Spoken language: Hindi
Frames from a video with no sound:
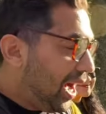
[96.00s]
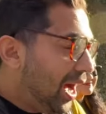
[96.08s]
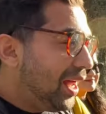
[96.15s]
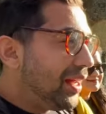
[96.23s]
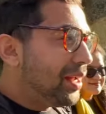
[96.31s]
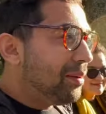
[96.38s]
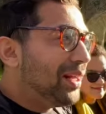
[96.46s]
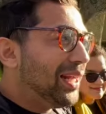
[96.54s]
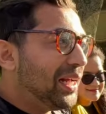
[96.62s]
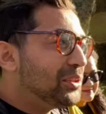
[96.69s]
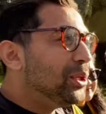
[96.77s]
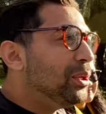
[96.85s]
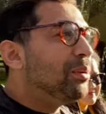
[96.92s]
आने के बाद
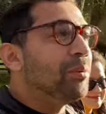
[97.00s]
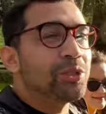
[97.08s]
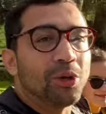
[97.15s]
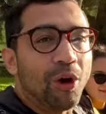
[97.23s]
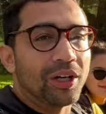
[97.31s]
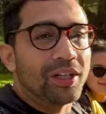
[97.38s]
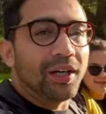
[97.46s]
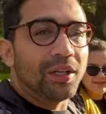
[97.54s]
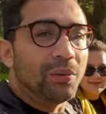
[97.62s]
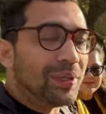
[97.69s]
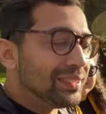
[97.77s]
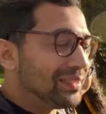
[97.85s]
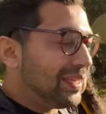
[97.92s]
एक्चुअली में मैं शौक था
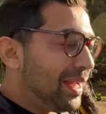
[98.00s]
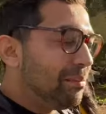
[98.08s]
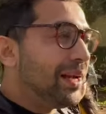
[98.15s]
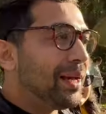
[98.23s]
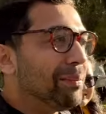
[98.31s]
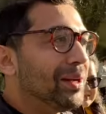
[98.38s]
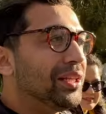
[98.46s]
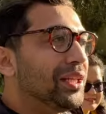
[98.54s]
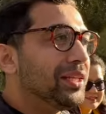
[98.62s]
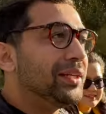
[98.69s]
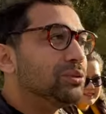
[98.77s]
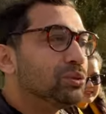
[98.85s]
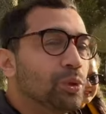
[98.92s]
क्योंकि सेम डे पे इतनी
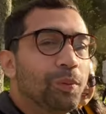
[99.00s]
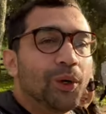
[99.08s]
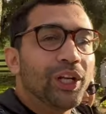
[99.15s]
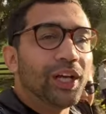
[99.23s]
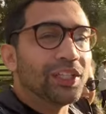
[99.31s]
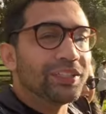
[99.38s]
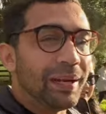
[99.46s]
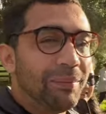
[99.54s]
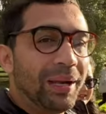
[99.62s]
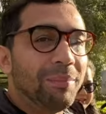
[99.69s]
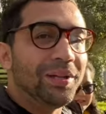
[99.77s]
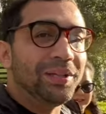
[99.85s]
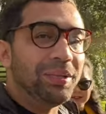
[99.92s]
तेज़ धूप हो रही है सेम
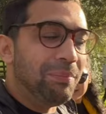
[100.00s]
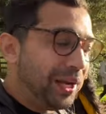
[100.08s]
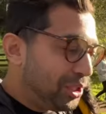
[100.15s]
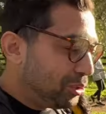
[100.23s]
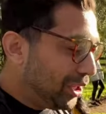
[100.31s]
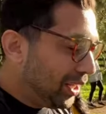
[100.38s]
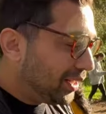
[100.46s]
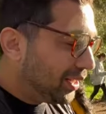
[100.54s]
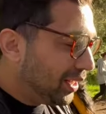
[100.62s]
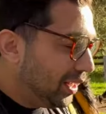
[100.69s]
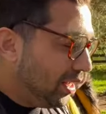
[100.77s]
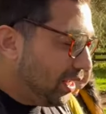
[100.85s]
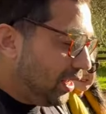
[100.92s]
डे पे इतनी बारिश हो जा रही
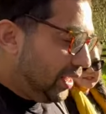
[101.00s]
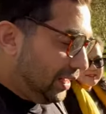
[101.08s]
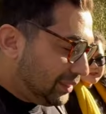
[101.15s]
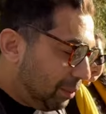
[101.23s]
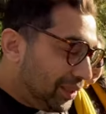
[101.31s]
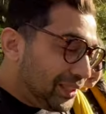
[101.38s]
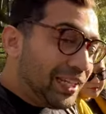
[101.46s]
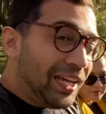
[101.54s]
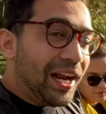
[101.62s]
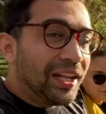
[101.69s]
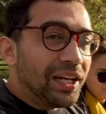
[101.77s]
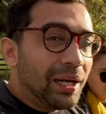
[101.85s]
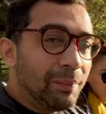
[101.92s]
थी समझ ही नहीं आ
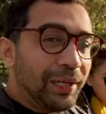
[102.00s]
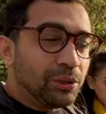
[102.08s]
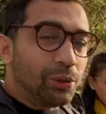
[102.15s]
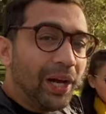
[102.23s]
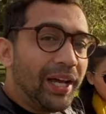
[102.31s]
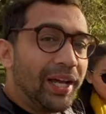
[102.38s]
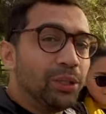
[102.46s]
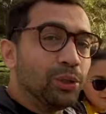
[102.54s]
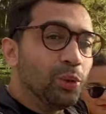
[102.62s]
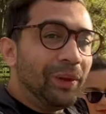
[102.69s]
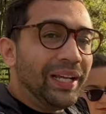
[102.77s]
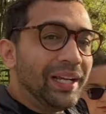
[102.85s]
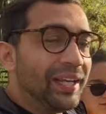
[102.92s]
रहा था कपड़े सुखाए हैं
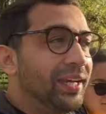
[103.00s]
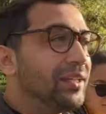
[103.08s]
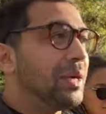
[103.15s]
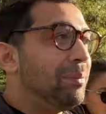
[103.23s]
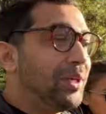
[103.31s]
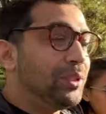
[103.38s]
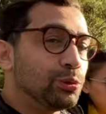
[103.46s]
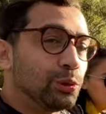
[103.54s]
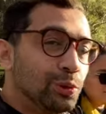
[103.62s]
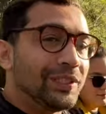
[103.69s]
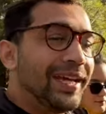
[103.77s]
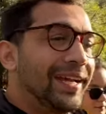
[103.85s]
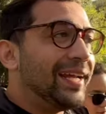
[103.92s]
धूप निकली है कपड़े सूख
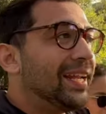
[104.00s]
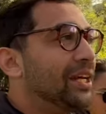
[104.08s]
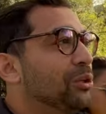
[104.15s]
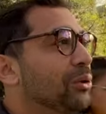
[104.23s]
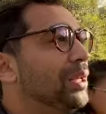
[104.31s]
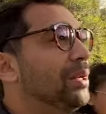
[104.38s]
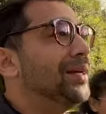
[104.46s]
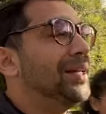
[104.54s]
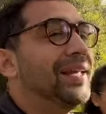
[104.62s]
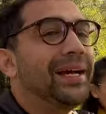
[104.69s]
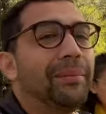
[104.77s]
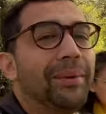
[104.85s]
जाएंगे लेकिन थोड़ी देर बाद देखा